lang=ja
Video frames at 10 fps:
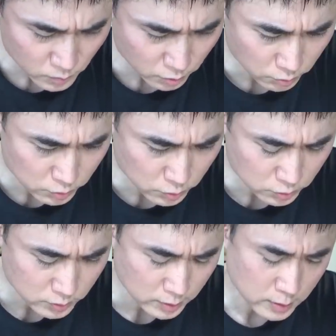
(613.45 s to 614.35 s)
というこ
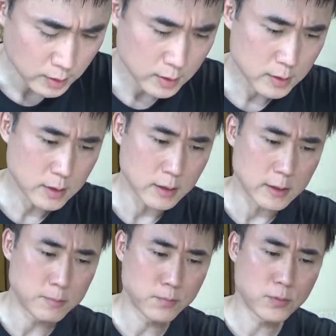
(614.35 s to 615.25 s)
とでで
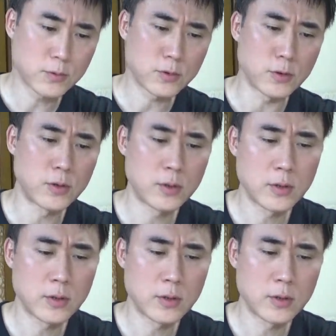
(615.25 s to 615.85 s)
一方